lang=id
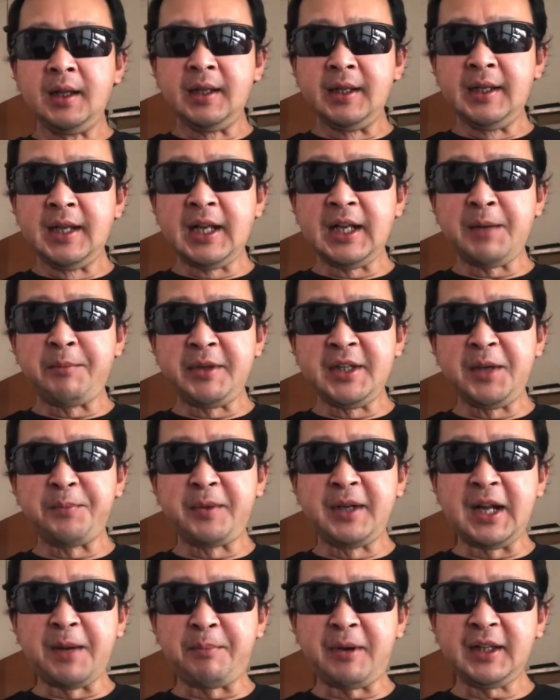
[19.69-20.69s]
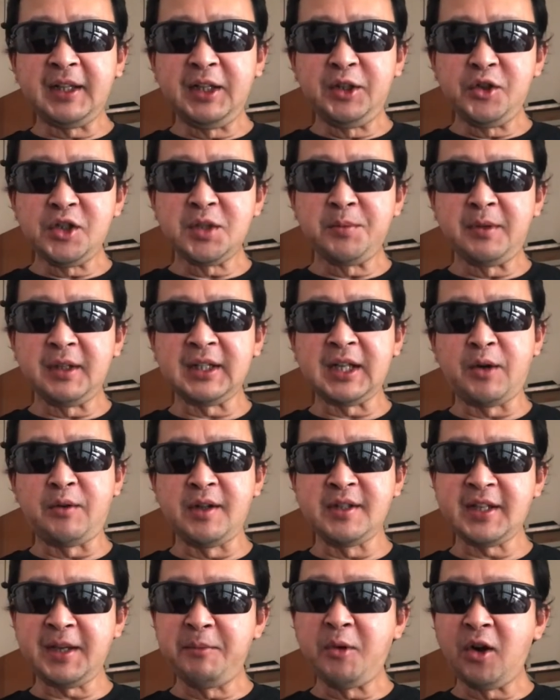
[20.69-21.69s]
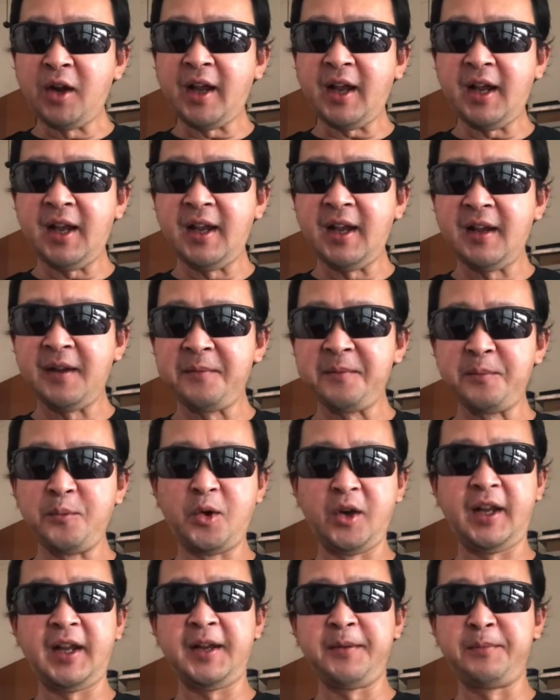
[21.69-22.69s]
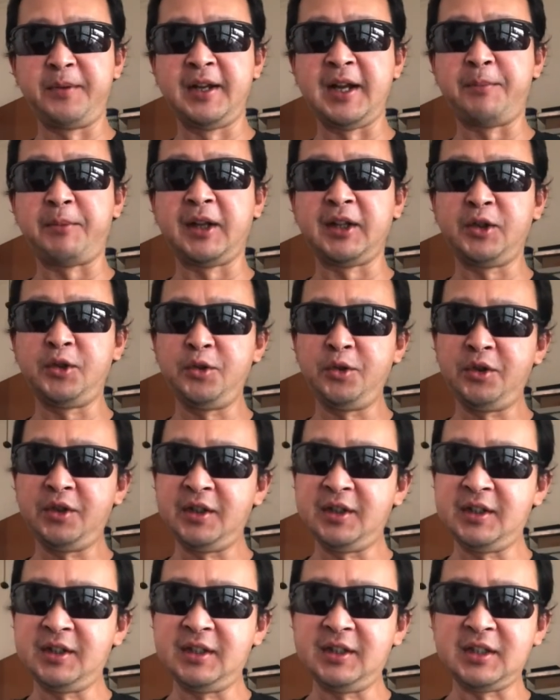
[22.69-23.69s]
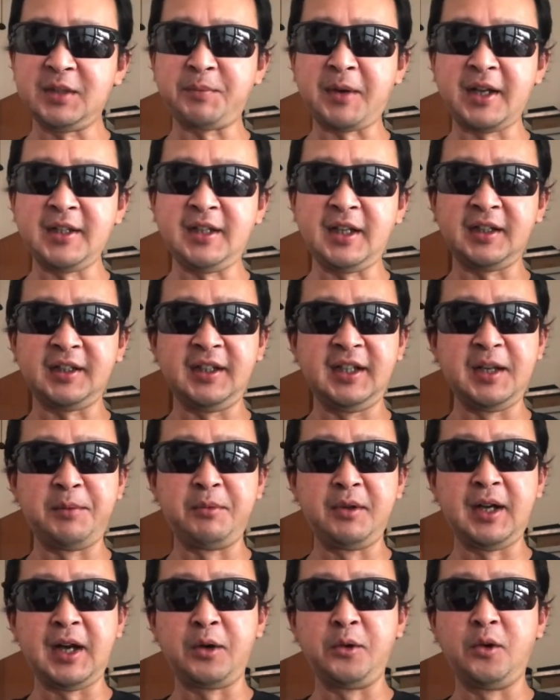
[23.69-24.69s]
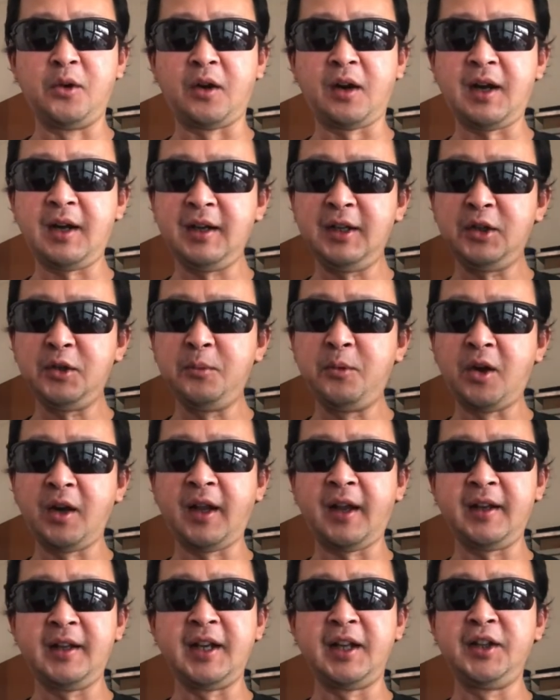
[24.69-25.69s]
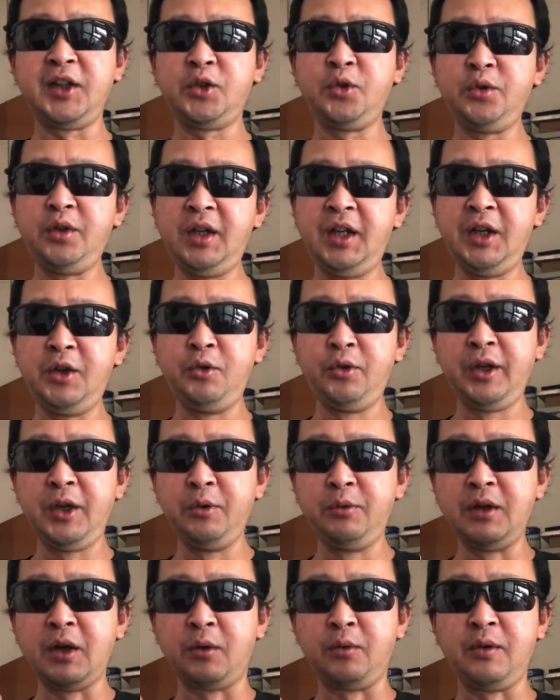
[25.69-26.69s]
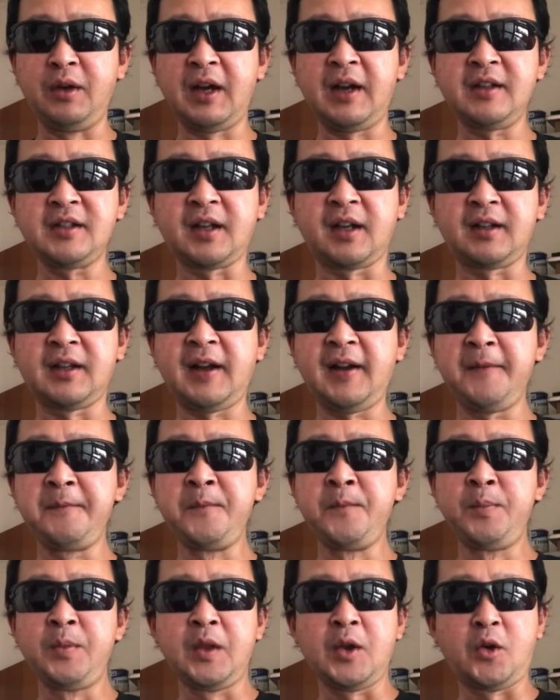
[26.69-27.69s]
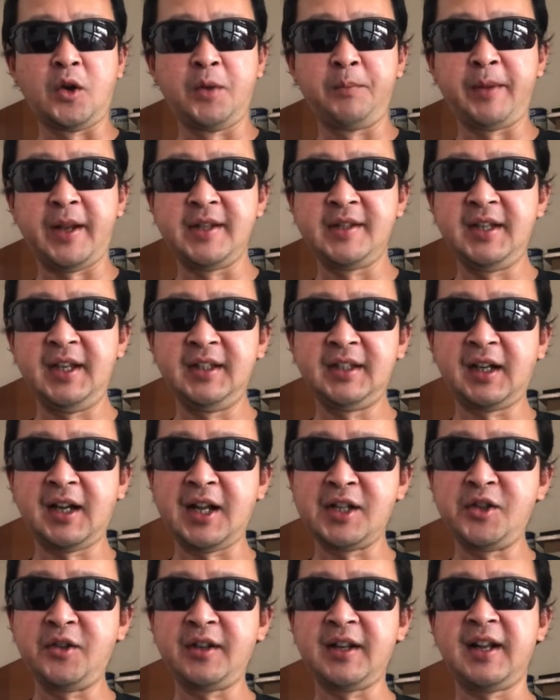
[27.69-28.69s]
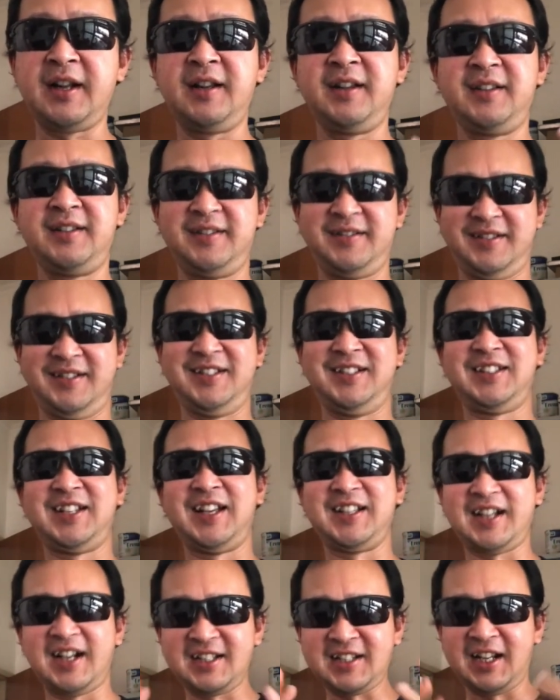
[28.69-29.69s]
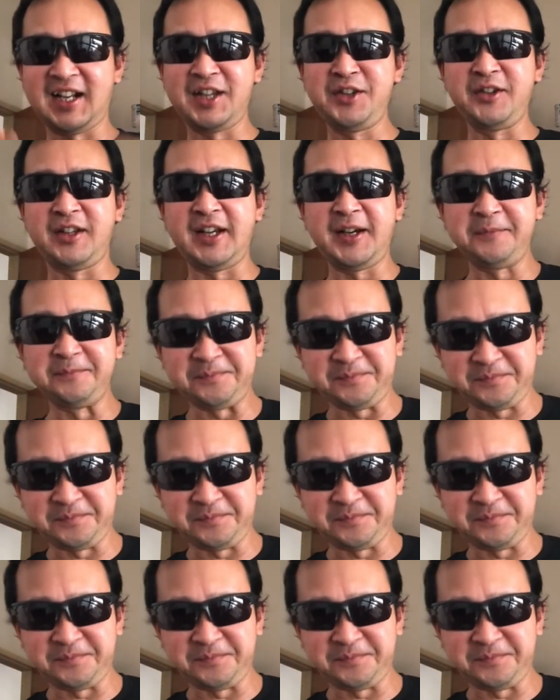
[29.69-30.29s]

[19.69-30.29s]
Dan namanya pendapat itu semua tawan saya boleh. Boleh, pendapat itu sepanjang tidak mengganggu orang itu boleh dan itu dilindungi undang-undang serta konvensi internasional sekarang nah, saya kan saya lanjut ya.